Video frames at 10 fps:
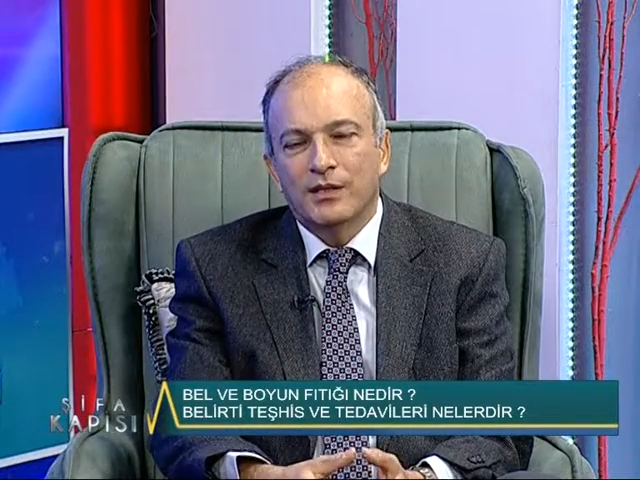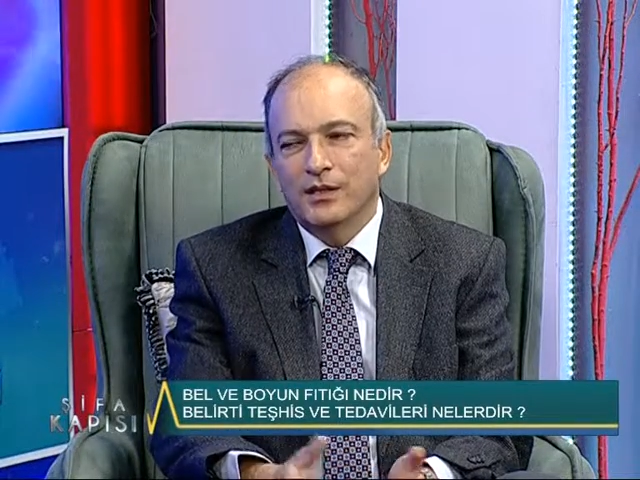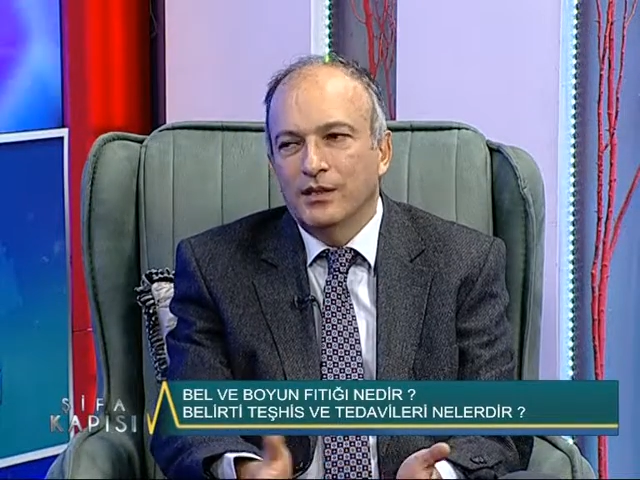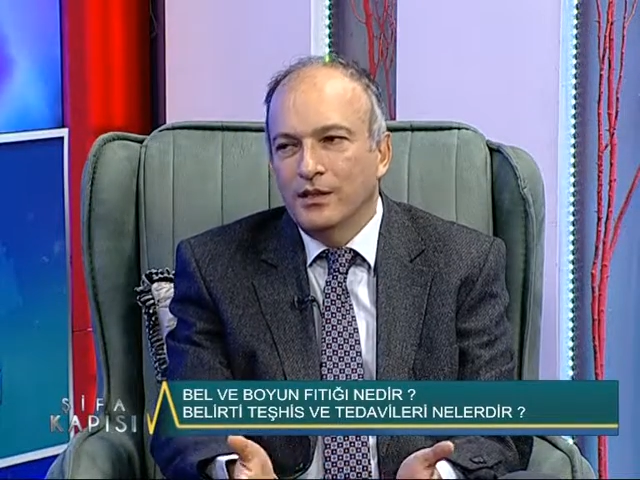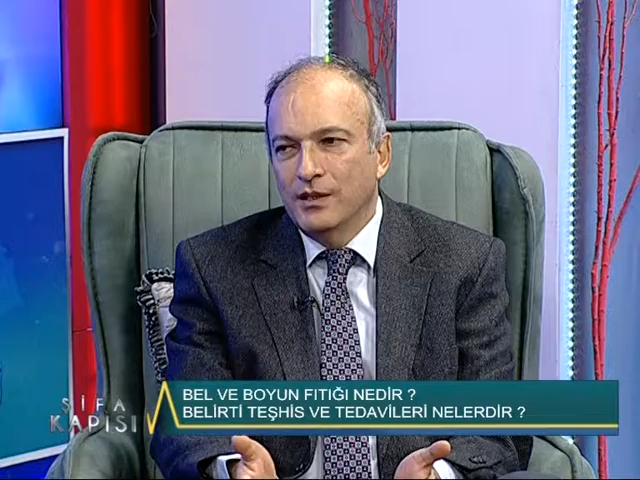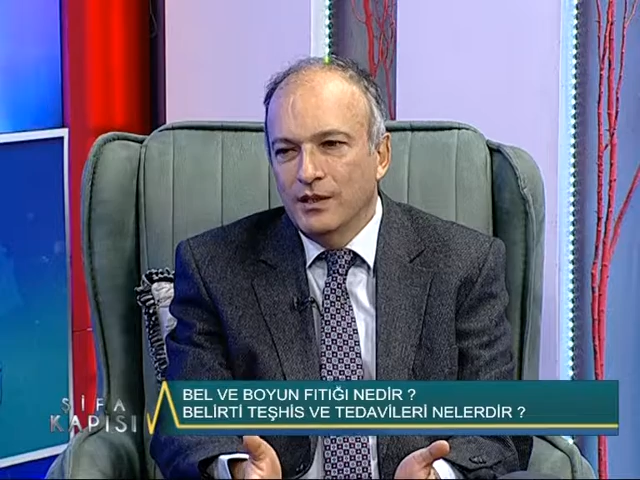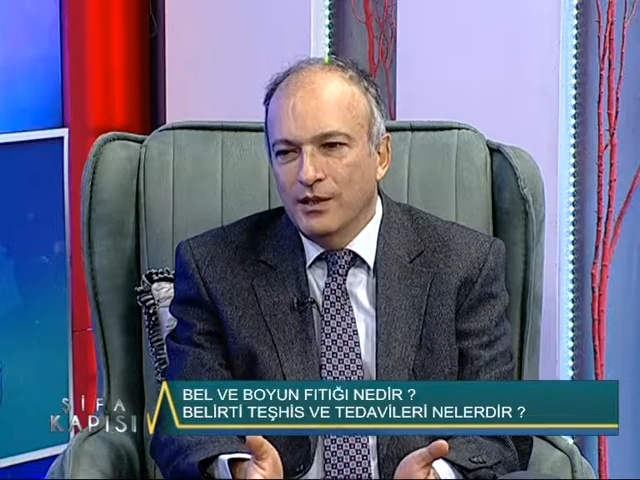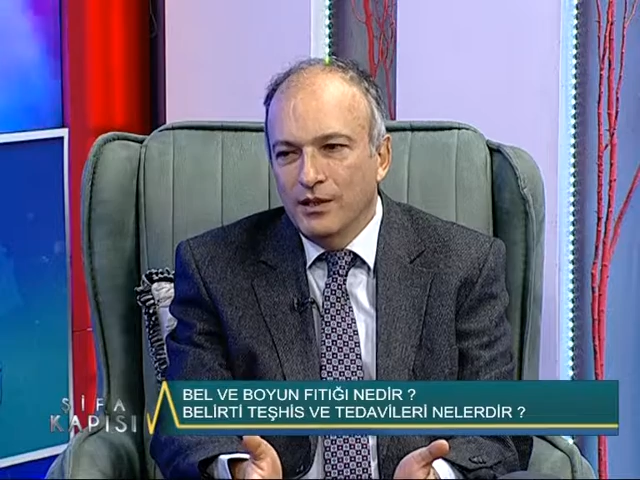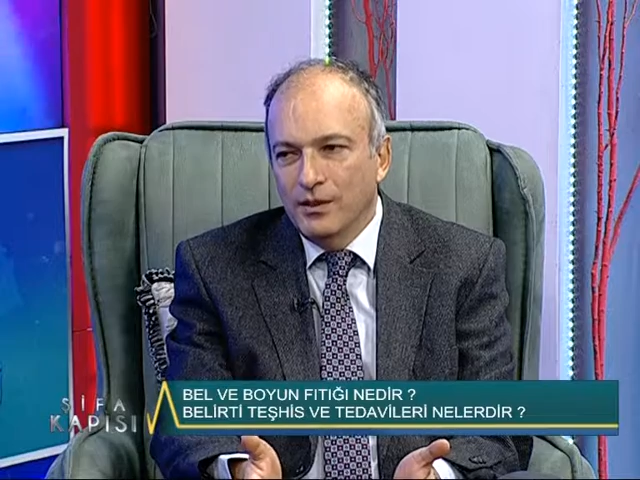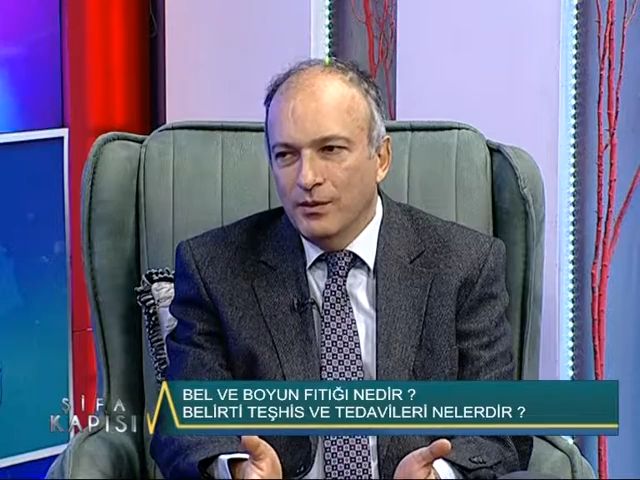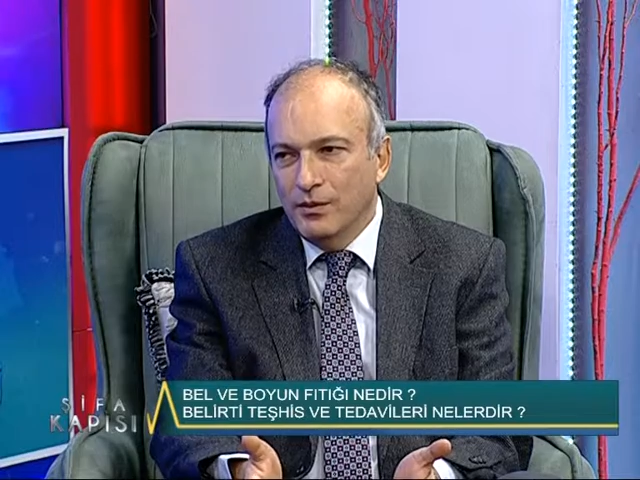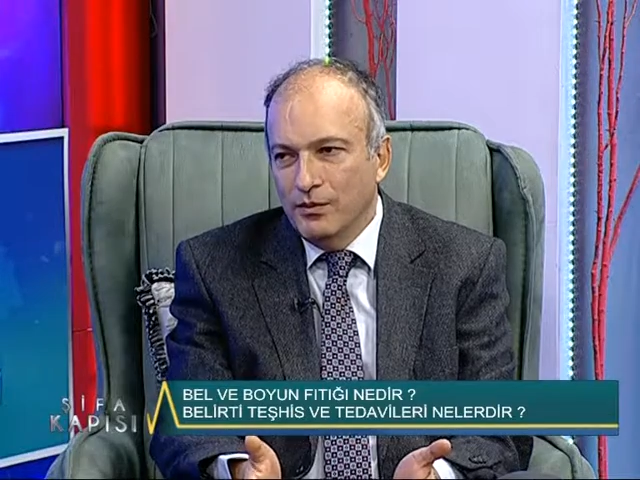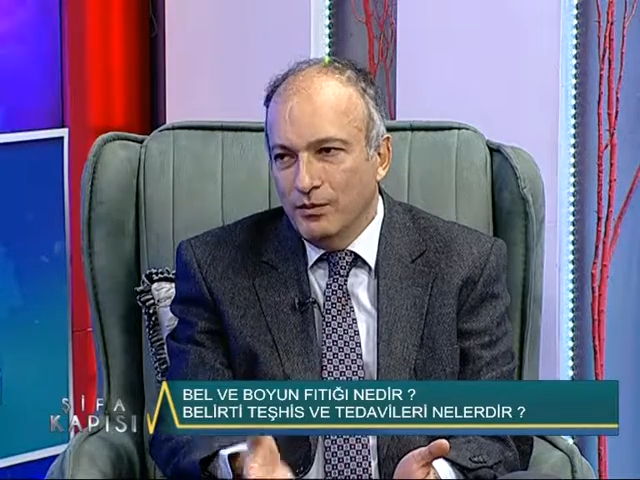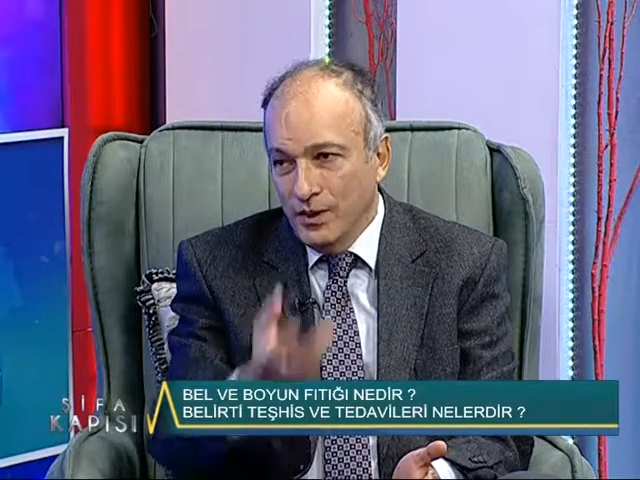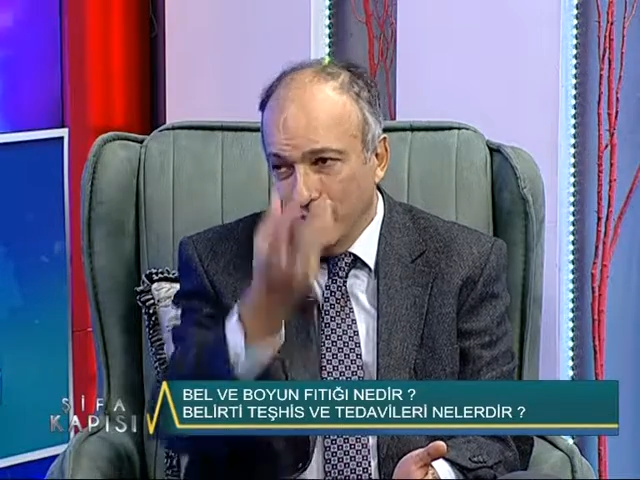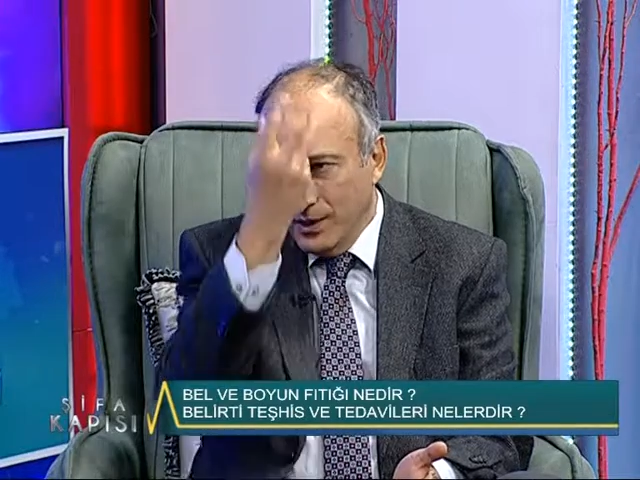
e, bir